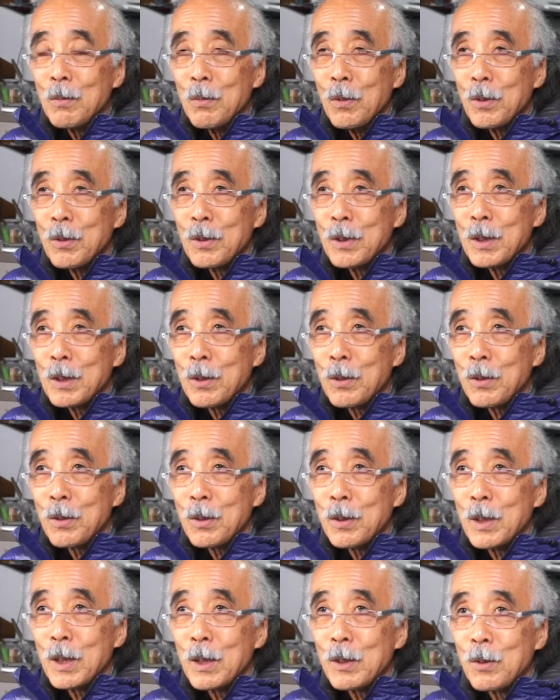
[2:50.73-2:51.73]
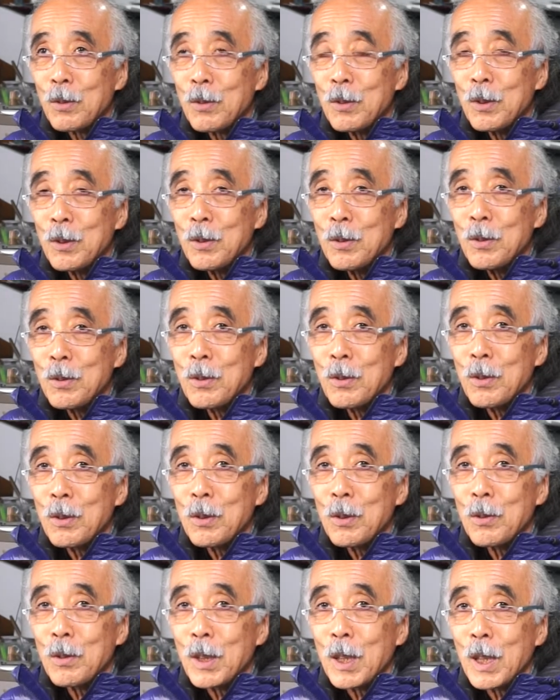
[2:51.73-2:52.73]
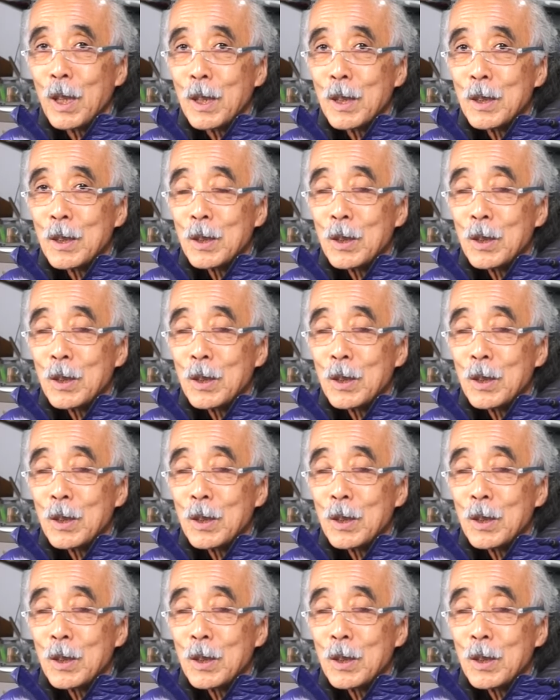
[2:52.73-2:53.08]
僕にとってその理由というのは